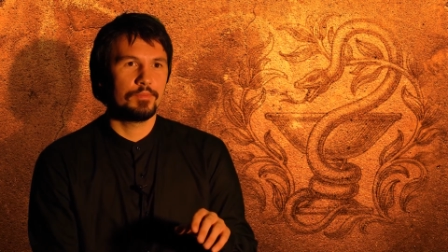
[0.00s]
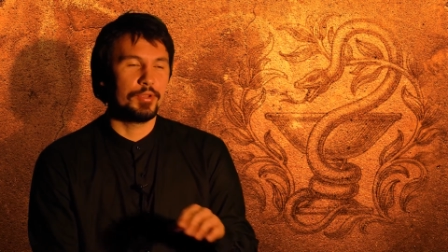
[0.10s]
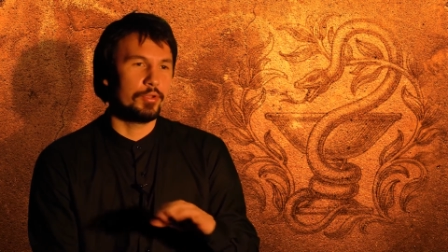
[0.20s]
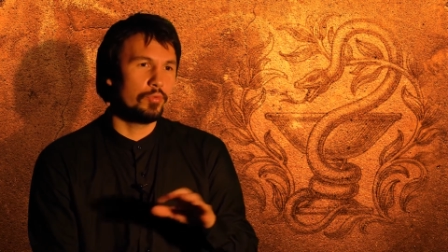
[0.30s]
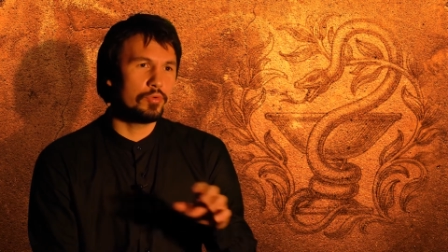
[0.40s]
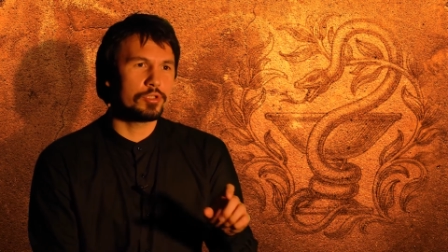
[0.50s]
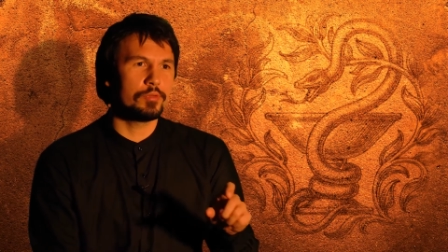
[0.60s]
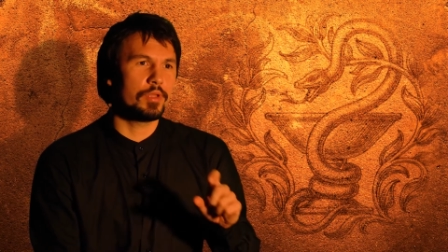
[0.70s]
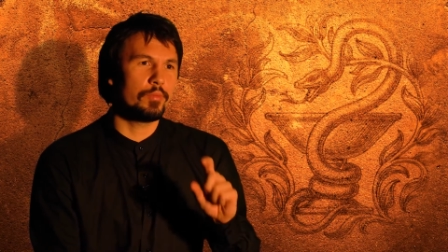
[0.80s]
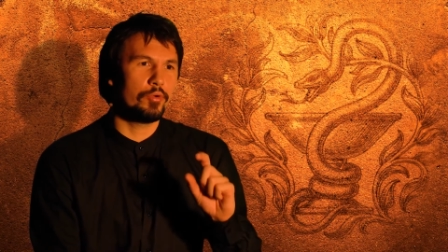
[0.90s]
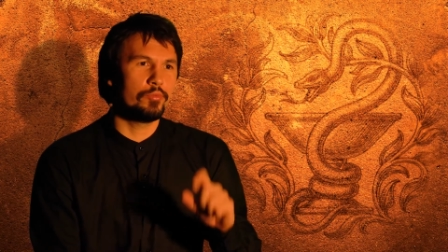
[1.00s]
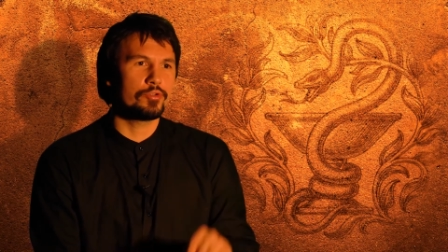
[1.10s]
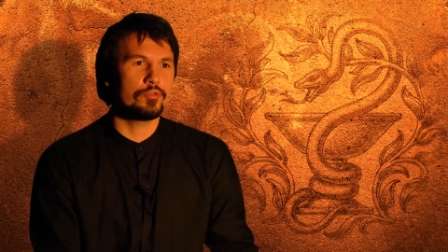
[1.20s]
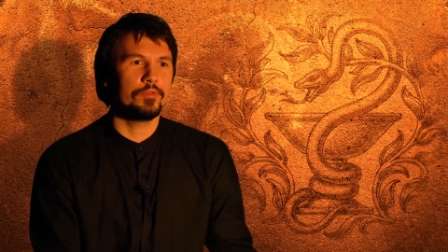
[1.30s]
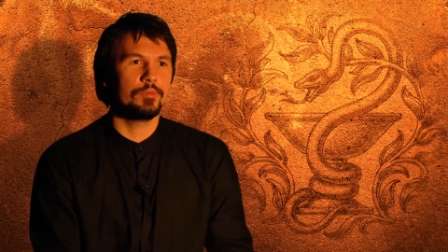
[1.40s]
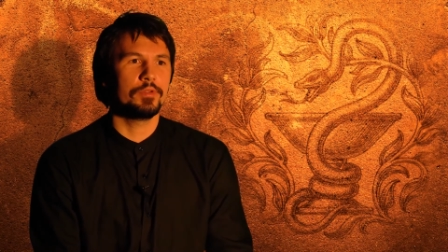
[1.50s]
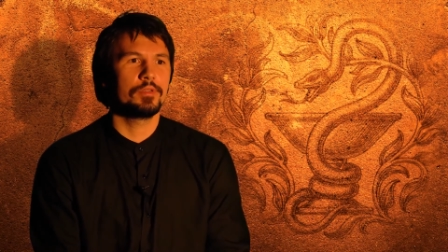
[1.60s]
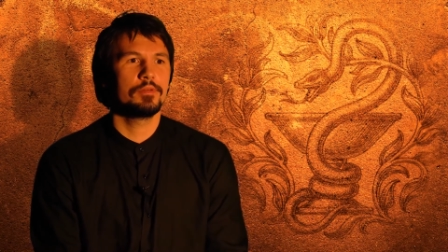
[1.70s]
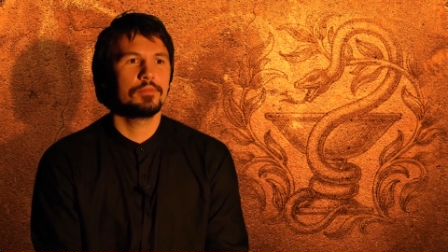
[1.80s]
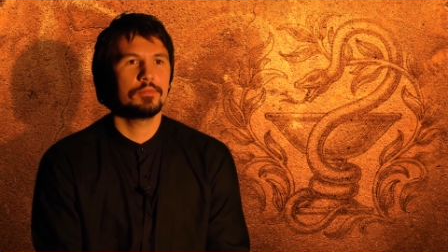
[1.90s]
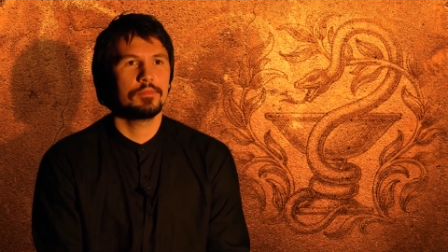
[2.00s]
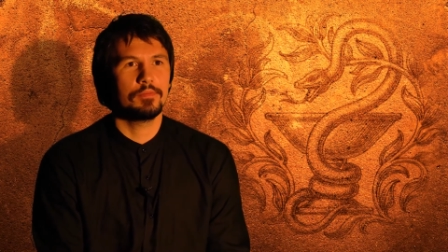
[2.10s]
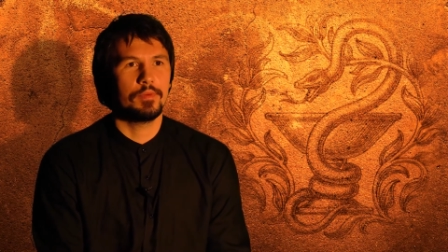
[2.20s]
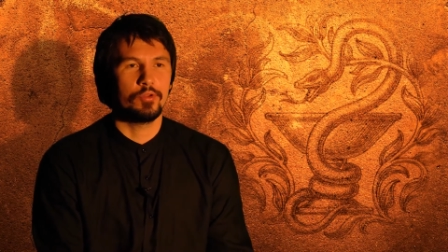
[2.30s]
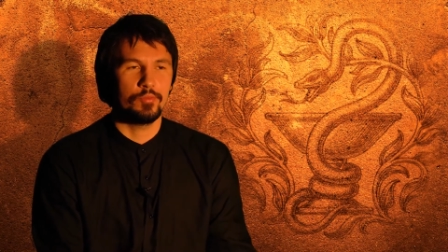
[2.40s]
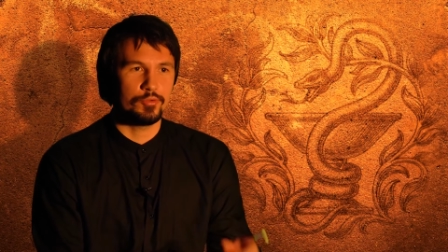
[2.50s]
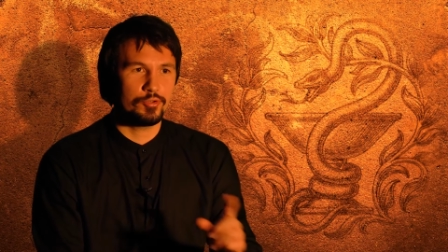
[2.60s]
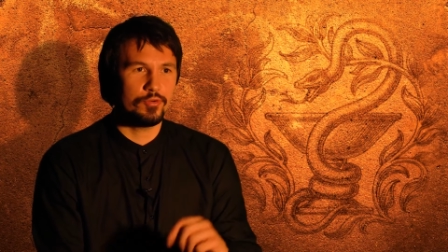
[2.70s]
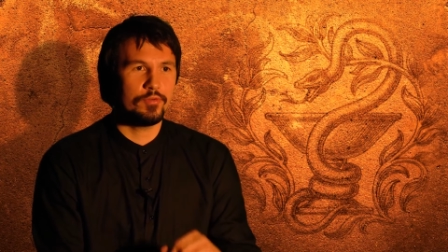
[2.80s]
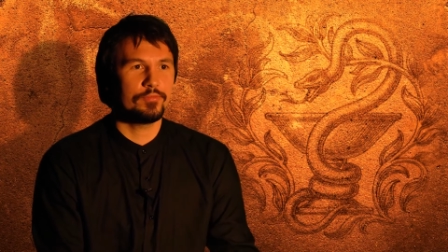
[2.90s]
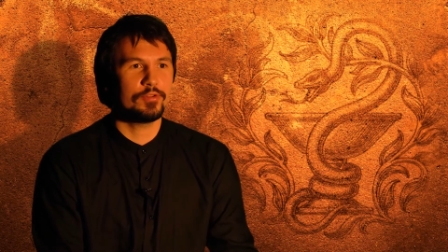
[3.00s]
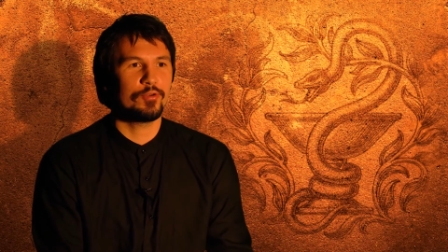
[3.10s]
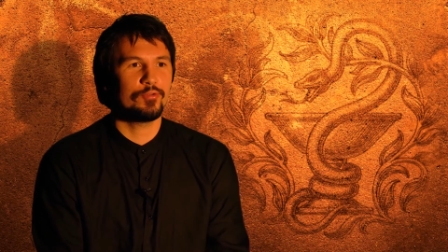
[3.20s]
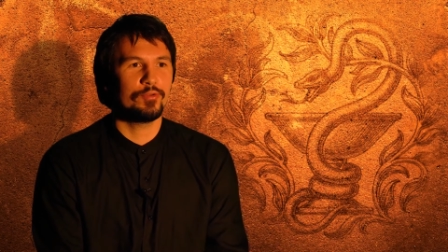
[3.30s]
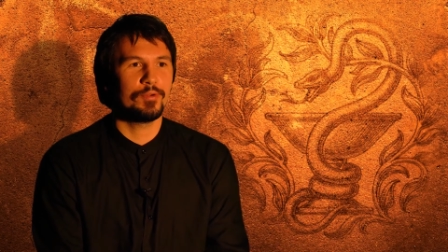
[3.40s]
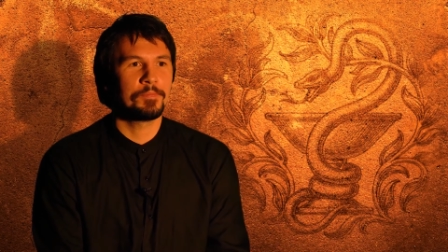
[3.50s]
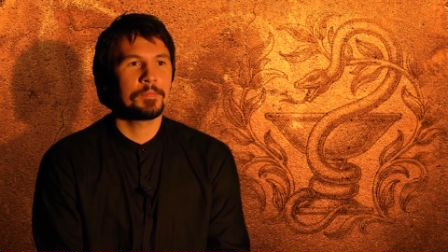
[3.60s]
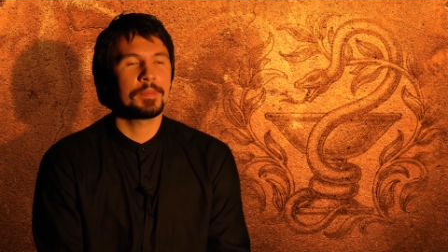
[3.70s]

перед ужином там рюмочку выпить, потом еще вторую.